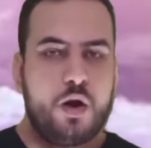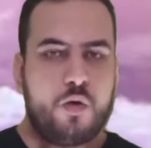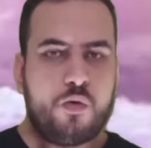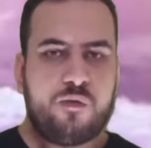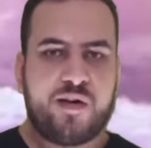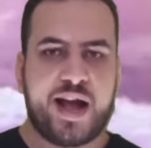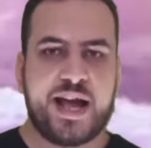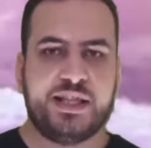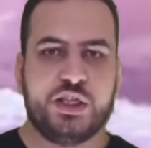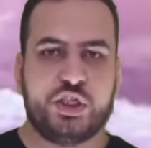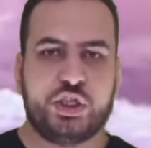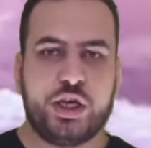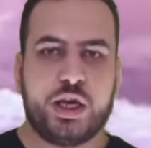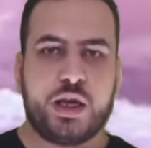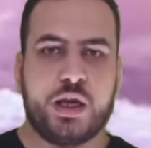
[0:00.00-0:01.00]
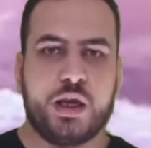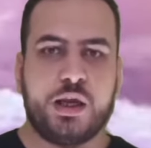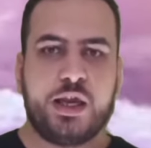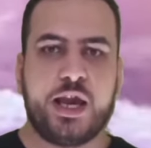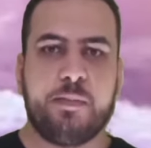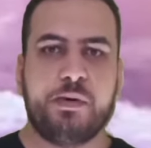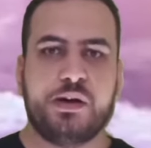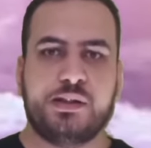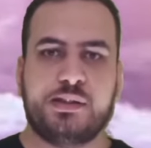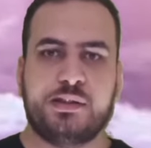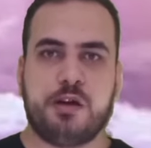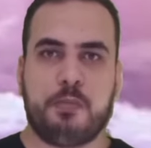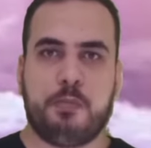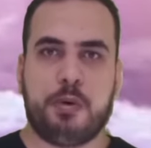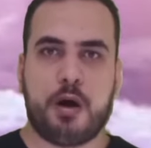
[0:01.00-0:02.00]
وفي عهد الشيخ جابر
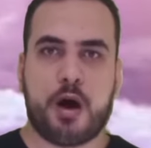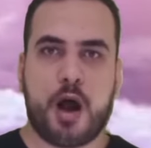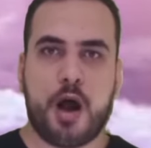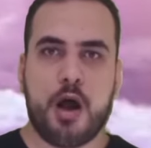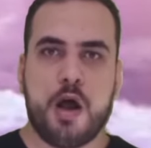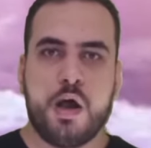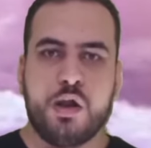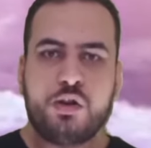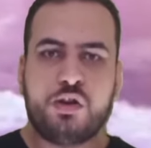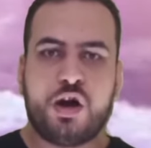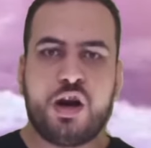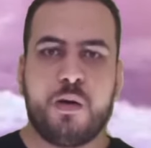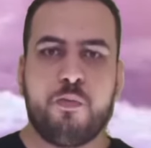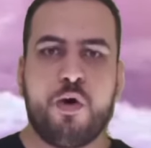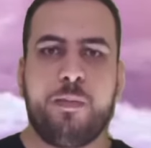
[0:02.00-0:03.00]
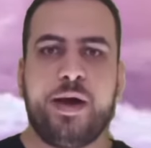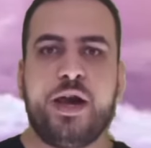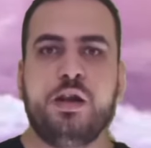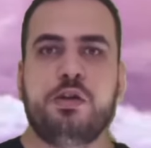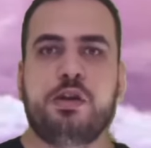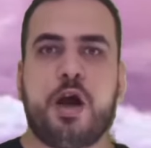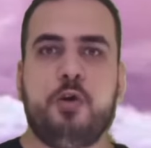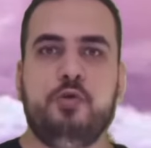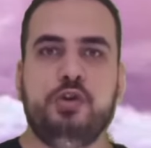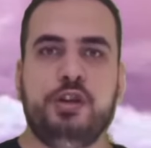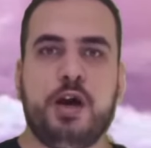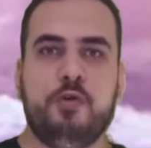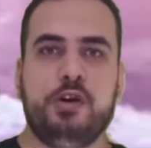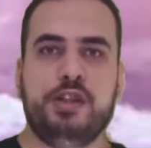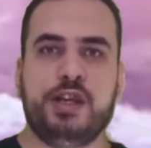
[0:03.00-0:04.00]
الصباح ضرب وباء الطاعون
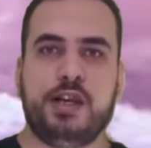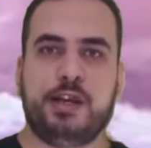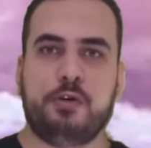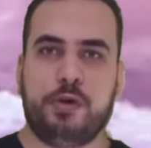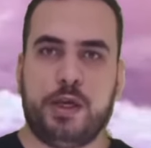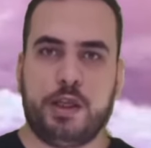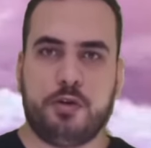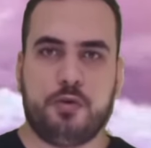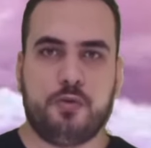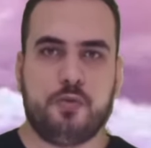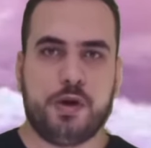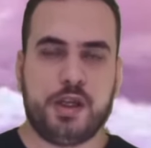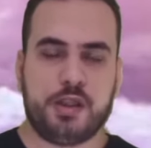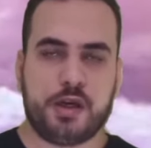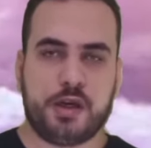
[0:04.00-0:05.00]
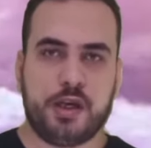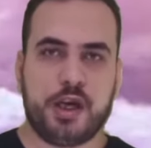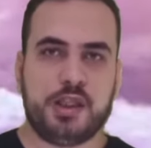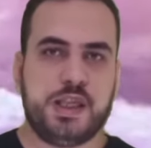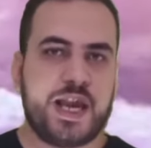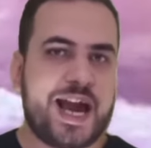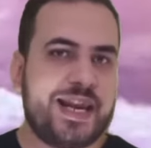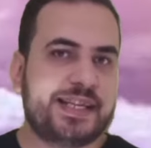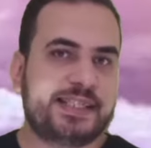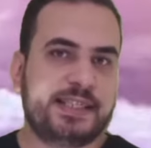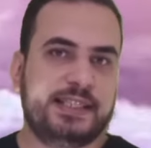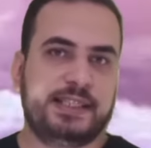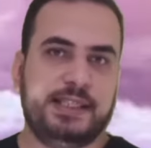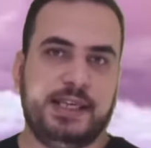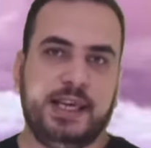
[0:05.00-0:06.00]
دولة الكويت وقدر يقضي على
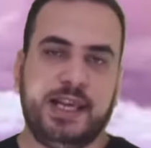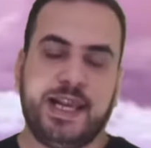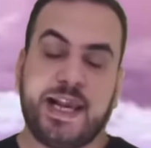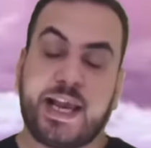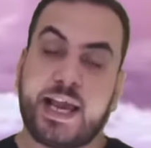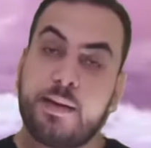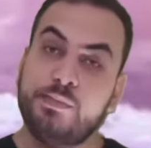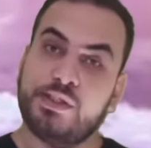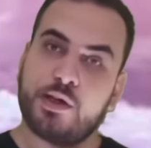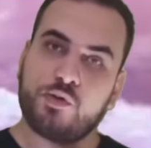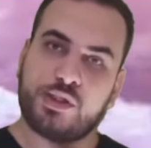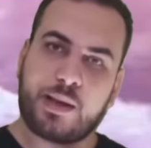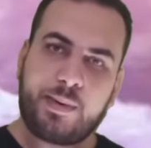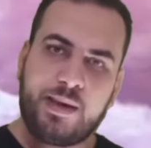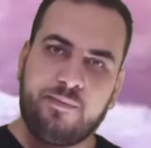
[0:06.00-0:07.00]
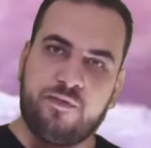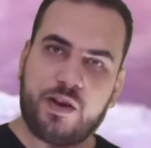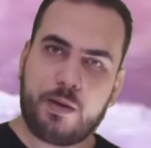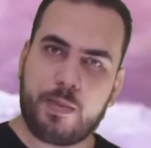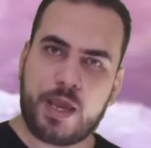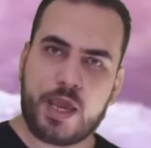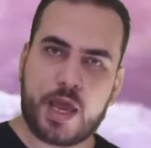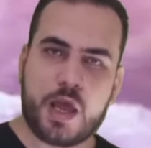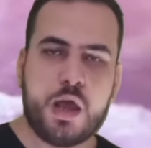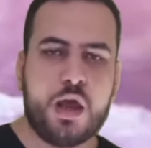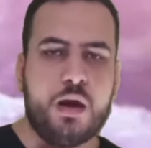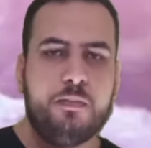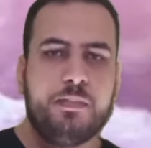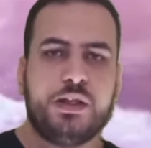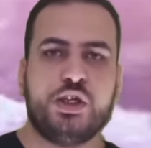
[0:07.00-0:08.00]
60 ل 75%
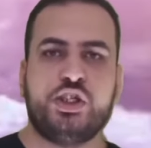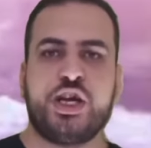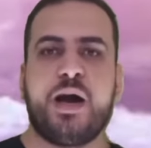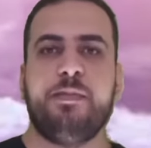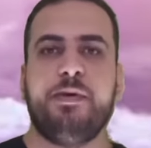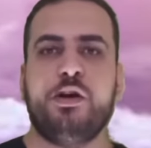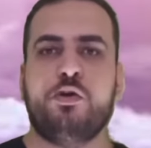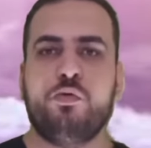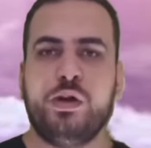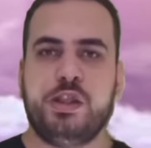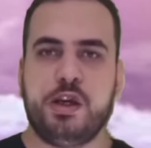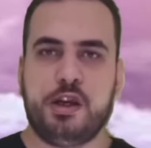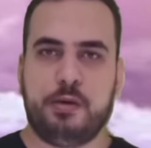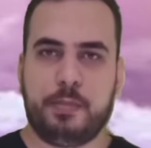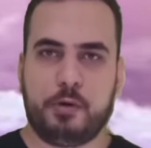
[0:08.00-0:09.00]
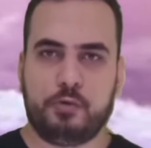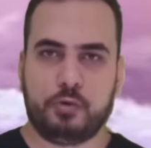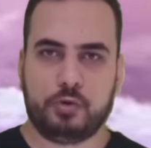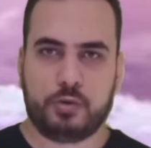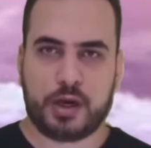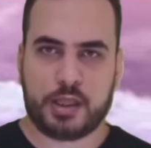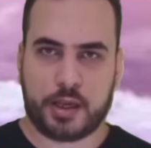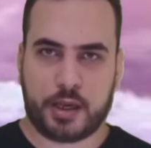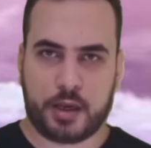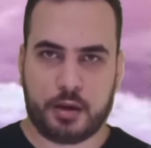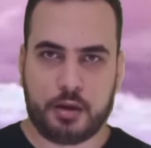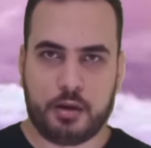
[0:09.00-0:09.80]
من الشعب الكويتي اللي موجود وقتها